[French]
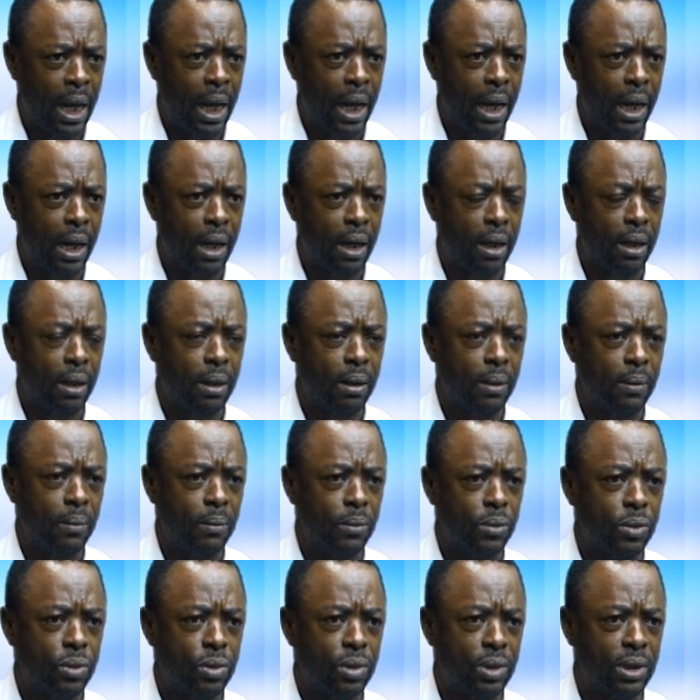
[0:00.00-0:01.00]
et
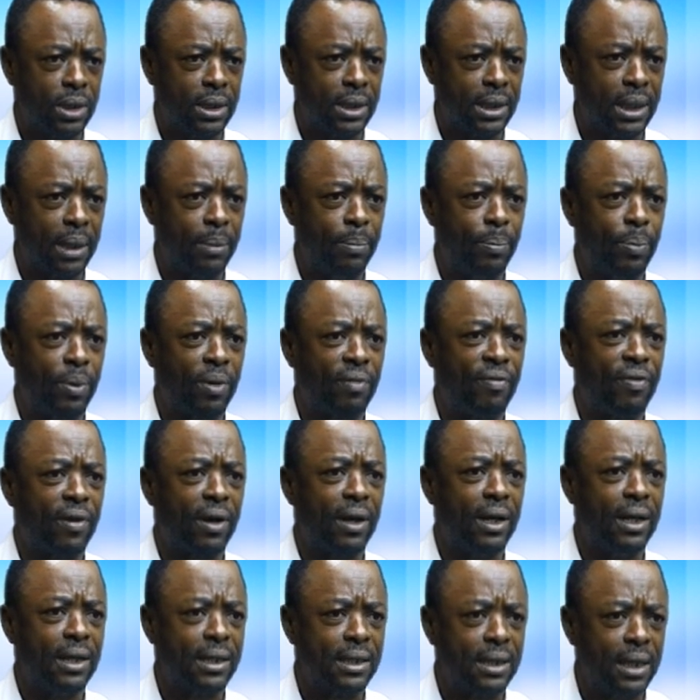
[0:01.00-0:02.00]
ce système
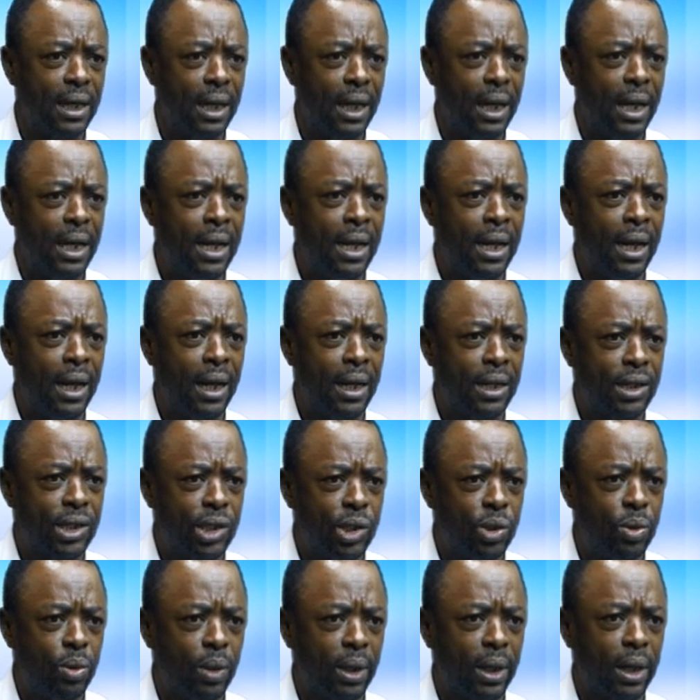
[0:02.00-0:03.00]
préfère laisser un
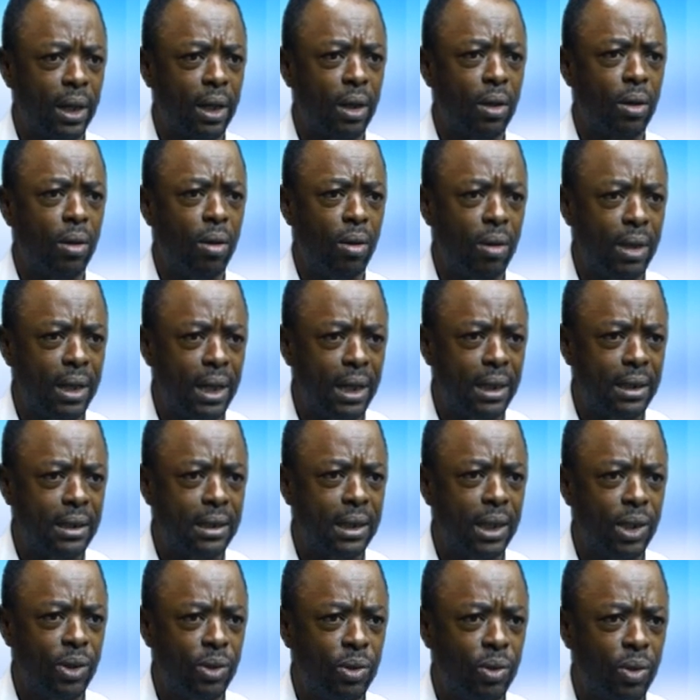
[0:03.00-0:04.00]
citoyen
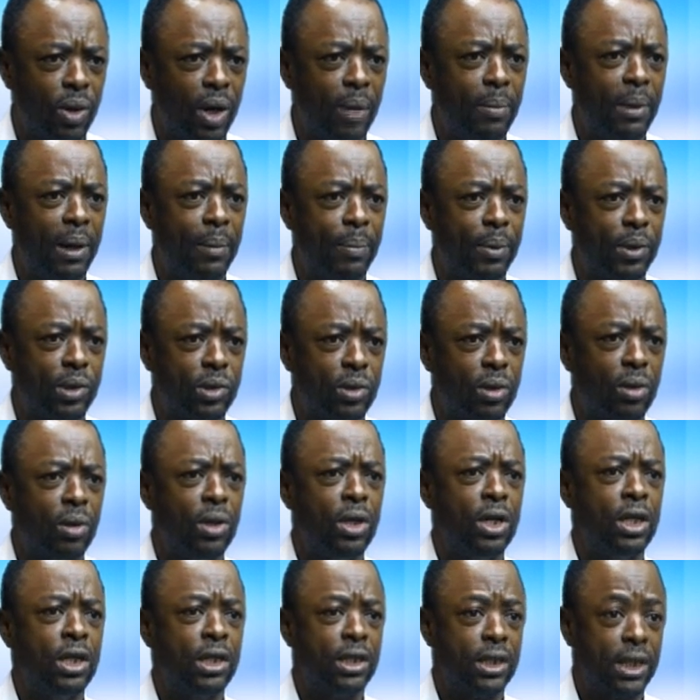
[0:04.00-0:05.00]
honnête et honorable en prison
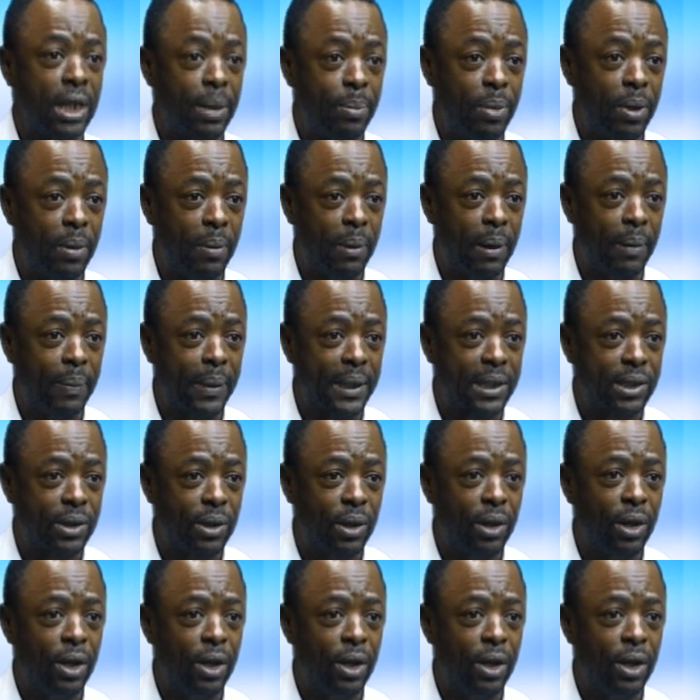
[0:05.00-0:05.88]
simplement parce que... Donc il